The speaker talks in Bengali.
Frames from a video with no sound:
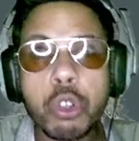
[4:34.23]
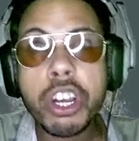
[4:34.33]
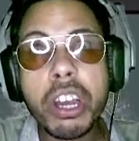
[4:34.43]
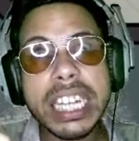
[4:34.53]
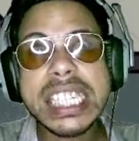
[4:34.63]

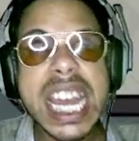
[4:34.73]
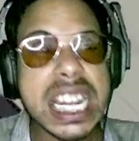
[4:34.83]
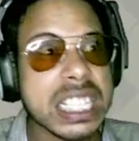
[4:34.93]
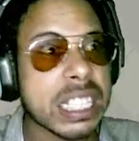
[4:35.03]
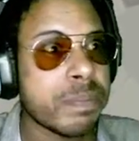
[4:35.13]
ওইও কি
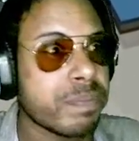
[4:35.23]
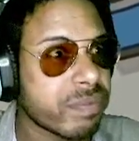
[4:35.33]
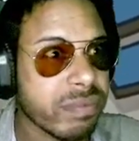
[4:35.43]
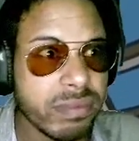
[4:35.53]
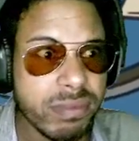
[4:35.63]
শেষ
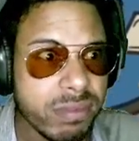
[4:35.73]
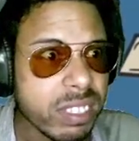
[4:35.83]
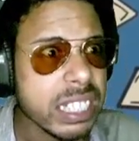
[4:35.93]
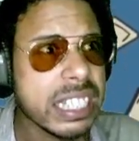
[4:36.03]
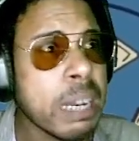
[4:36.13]

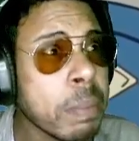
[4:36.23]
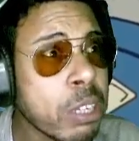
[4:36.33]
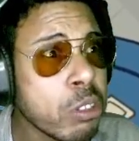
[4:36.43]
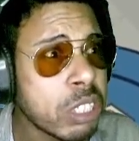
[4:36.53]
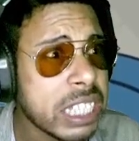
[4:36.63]
তার মানে
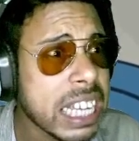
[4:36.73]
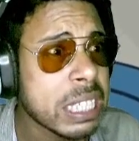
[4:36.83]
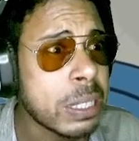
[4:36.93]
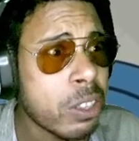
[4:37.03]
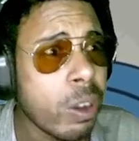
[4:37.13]
ওইও শেষ
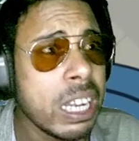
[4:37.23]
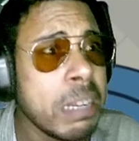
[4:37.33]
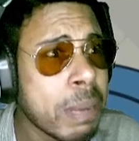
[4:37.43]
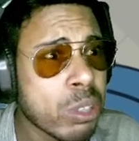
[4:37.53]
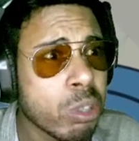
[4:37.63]
অনলি
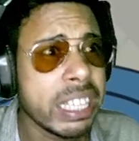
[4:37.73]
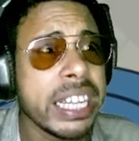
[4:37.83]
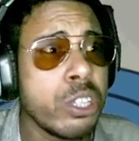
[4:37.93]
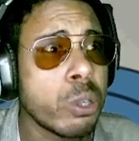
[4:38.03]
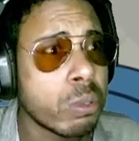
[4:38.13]
মাত্র
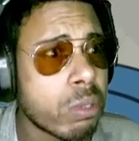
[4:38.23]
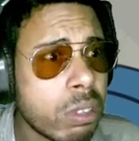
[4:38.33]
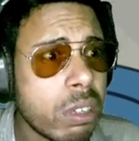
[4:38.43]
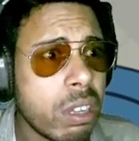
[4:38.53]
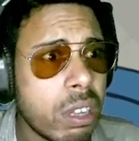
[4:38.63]
তিনজন
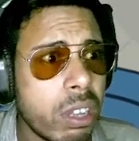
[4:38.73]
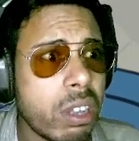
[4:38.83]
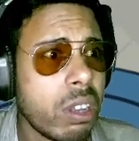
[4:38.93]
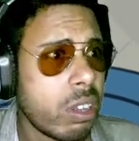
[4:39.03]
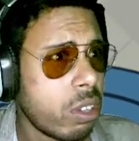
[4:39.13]

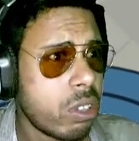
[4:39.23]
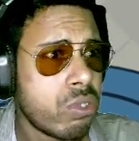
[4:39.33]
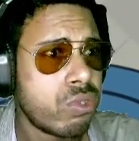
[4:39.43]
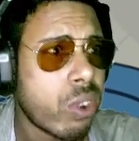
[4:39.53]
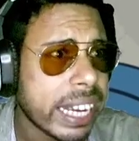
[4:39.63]

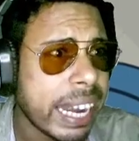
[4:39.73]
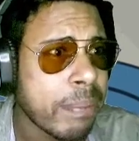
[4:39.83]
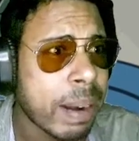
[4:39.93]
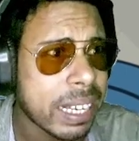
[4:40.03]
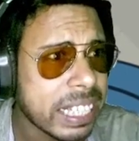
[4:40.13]
সুখে
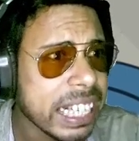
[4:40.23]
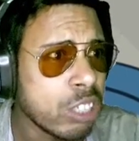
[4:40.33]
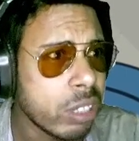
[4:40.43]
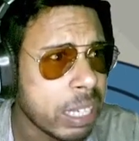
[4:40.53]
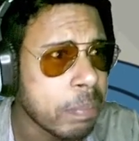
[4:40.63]
বাট
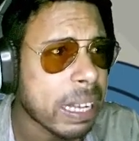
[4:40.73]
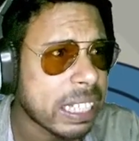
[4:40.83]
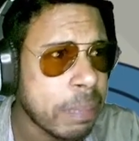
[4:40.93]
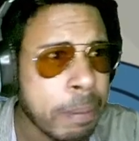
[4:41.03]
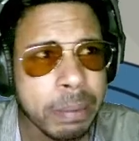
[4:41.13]
তিনজন কি
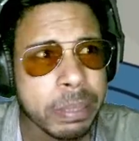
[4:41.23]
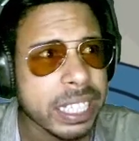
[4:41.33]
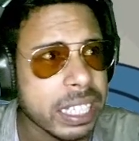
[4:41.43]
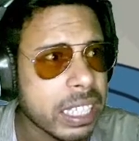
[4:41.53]
বাঁচতে পারবে